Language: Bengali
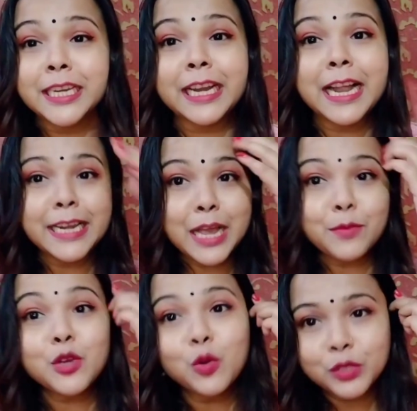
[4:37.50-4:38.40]
সেখানে
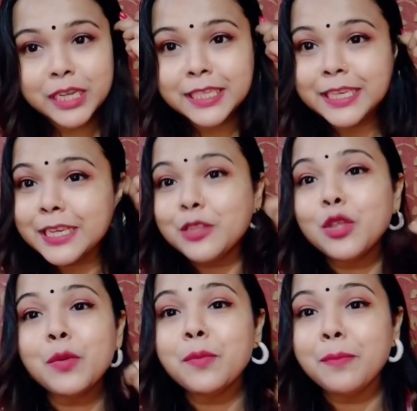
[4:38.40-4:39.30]
আমি খুঁজেছি
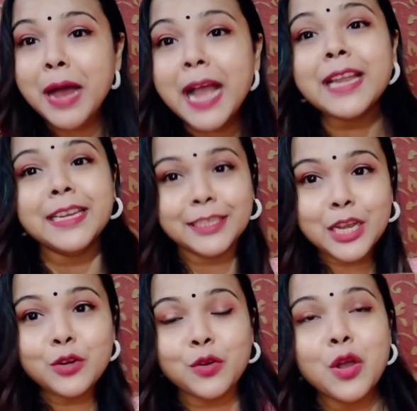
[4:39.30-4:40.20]
কিন্তু আমি পাইনি
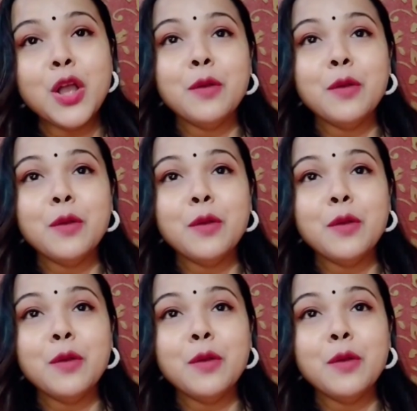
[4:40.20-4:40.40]
জানো